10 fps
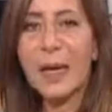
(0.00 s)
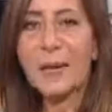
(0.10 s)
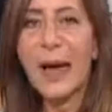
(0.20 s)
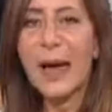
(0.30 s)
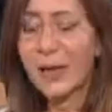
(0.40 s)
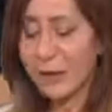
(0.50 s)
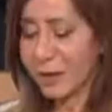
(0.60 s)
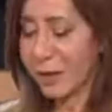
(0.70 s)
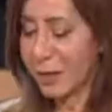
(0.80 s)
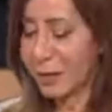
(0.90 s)
آه، معانا
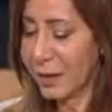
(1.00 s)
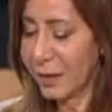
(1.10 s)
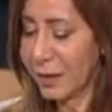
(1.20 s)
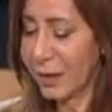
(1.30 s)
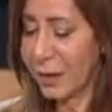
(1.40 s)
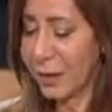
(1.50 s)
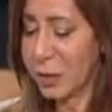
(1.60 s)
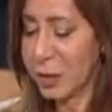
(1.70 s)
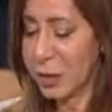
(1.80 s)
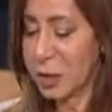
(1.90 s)
النهارده آه،
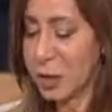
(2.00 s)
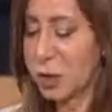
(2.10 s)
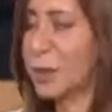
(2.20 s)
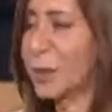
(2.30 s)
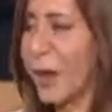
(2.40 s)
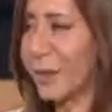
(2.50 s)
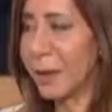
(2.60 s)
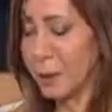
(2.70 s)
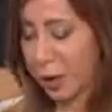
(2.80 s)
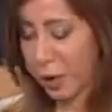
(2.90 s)
مستشار دكتور
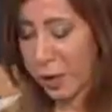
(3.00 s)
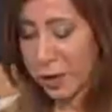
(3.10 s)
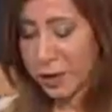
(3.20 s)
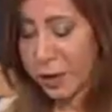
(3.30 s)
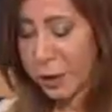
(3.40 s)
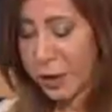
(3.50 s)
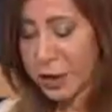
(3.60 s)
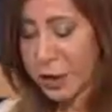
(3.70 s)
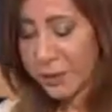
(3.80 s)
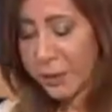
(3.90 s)
محمد مختار
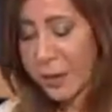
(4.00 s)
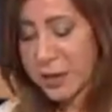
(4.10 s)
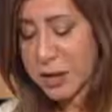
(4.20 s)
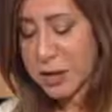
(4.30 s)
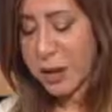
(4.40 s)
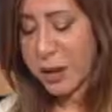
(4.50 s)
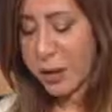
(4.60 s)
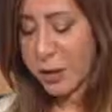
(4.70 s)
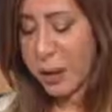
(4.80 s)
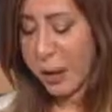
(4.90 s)
درويش استشاري